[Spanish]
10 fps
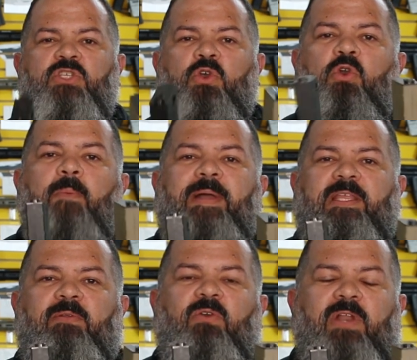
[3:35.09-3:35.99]
Son
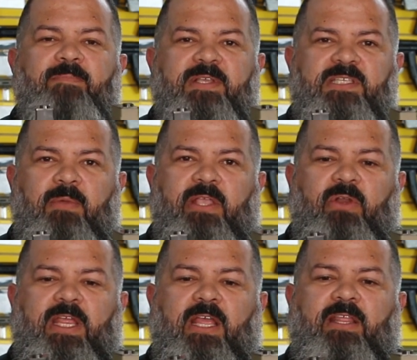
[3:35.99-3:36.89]
compatibles con la inmensa
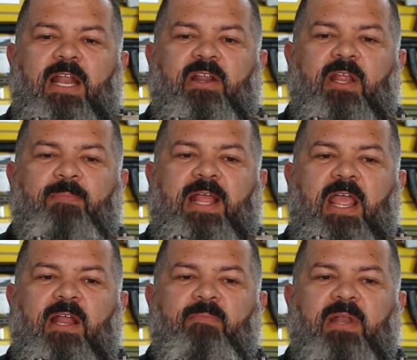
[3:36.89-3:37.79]
mayoría de las
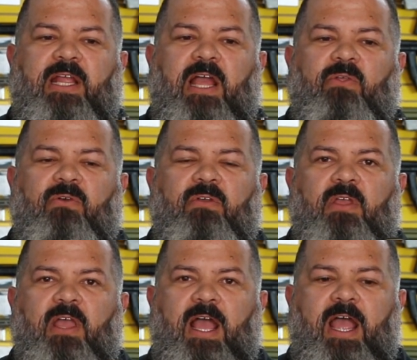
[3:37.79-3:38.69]
réplicas en el mercado.
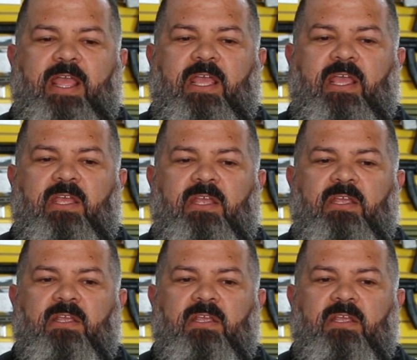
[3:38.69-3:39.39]
AEG.